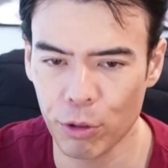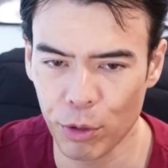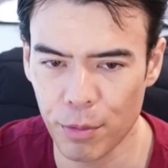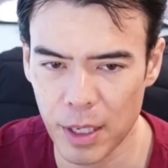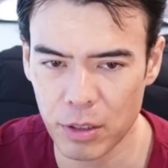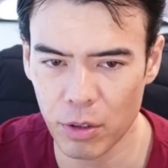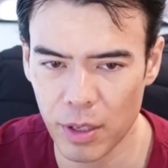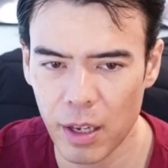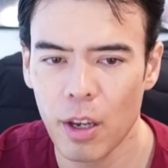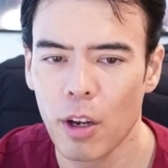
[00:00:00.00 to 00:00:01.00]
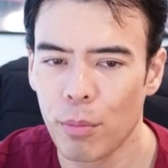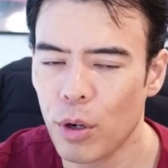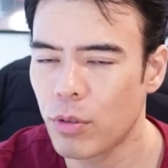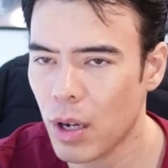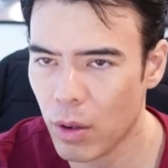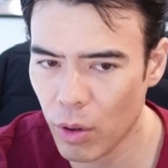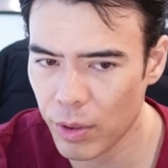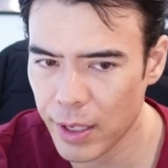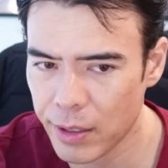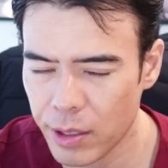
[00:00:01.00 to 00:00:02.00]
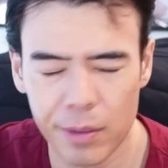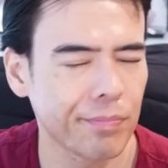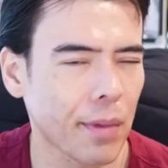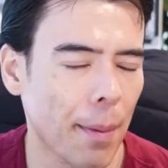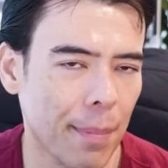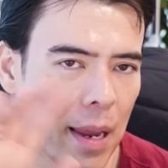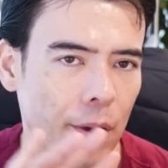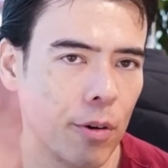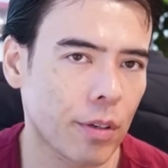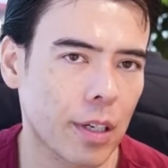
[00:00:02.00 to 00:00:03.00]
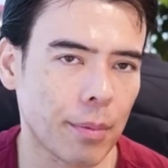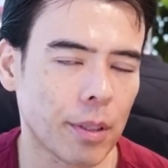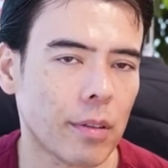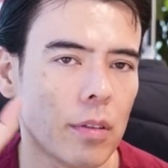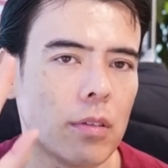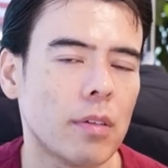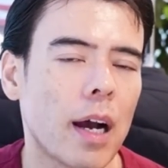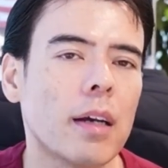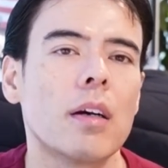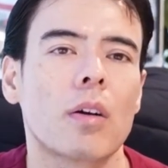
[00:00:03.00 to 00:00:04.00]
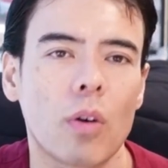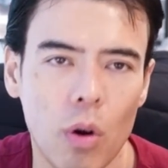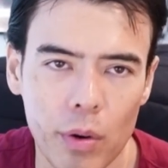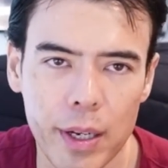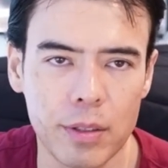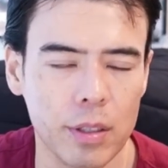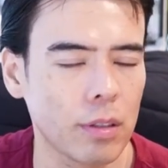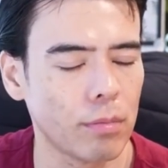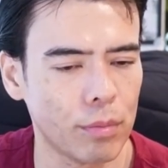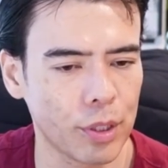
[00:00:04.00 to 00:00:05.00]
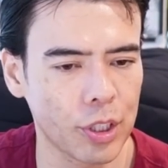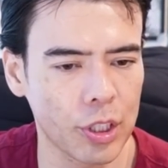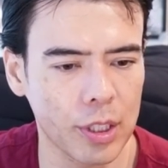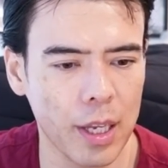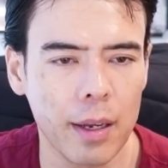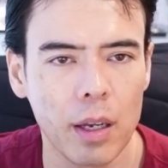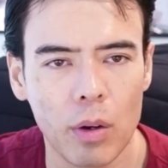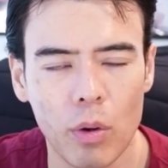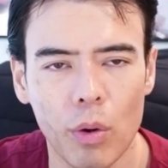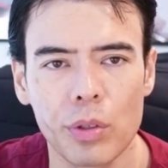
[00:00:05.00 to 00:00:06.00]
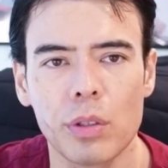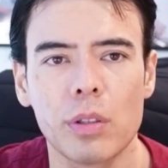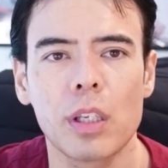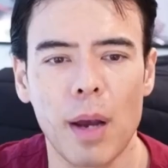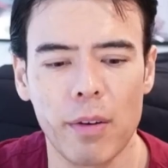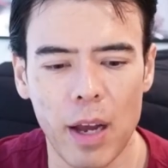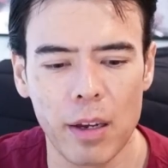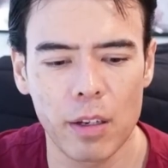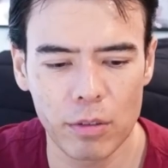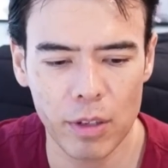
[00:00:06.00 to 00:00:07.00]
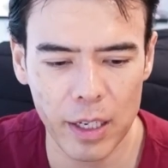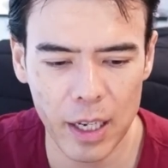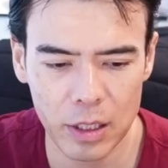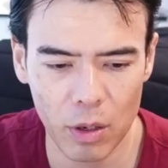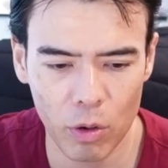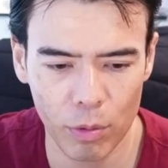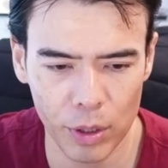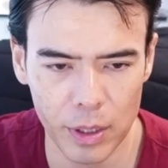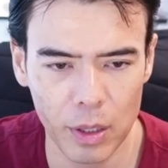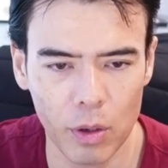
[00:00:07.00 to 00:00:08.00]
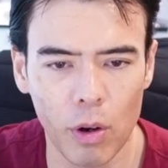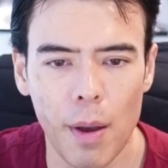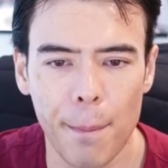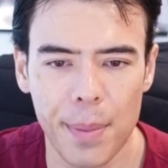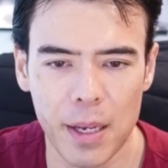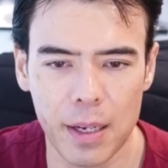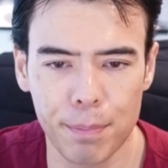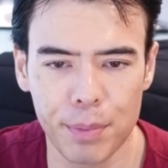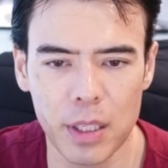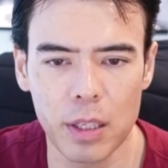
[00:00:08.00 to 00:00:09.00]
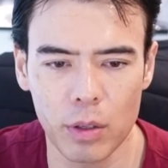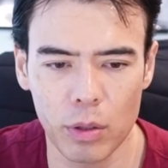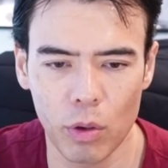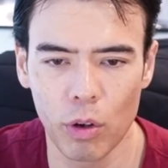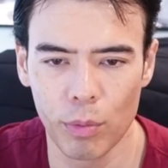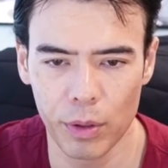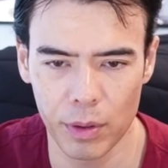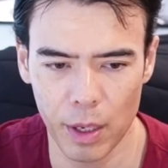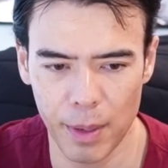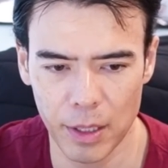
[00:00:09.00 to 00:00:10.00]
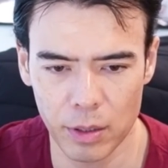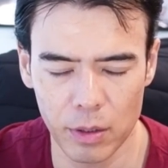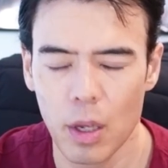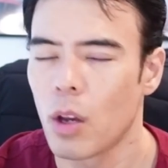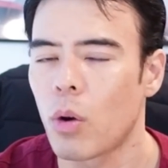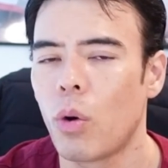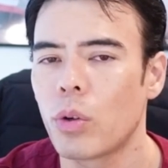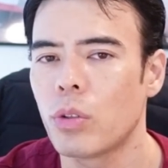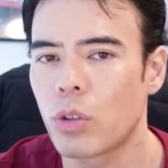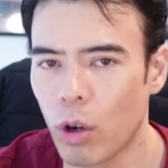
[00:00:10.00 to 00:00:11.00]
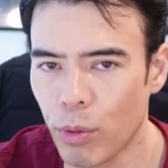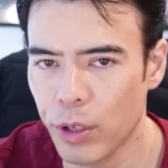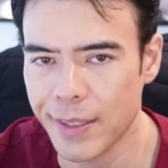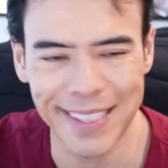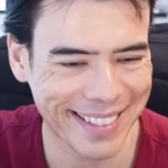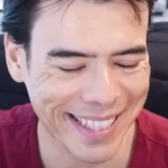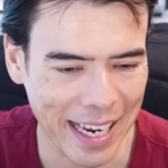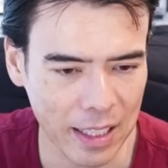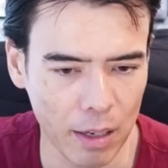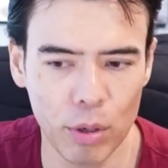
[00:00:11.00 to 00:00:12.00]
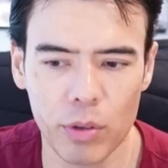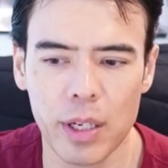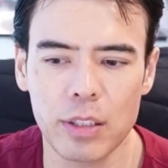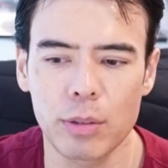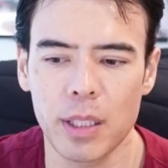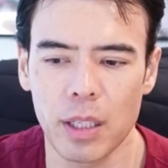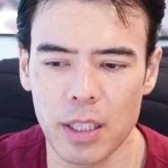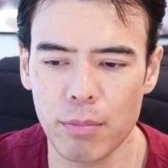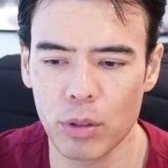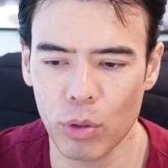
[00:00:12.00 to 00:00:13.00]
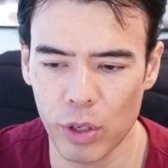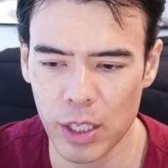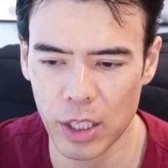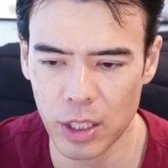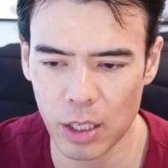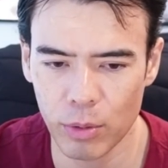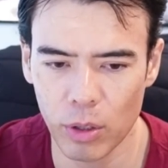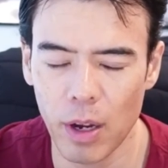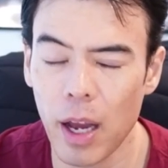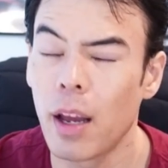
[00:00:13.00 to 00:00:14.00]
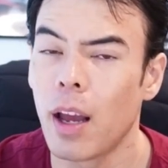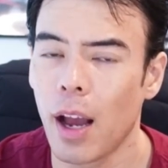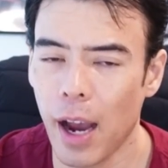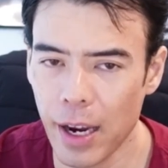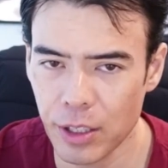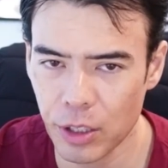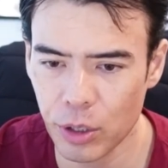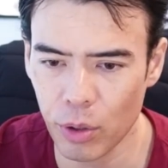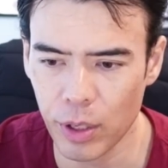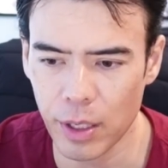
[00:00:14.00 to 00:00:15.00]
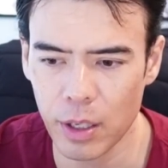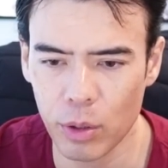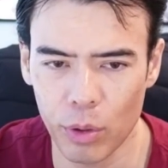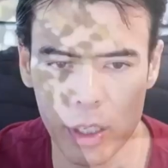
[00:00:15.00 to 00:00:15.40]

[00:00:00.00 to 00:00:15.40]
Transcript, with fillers: 思いますので僕は今月米国株は今月無視してこういう今は割安なコモディティをピックアップに行くと思っています。こういうコモディティ、債券、僕が全て全部取引しているものは IG 証券で取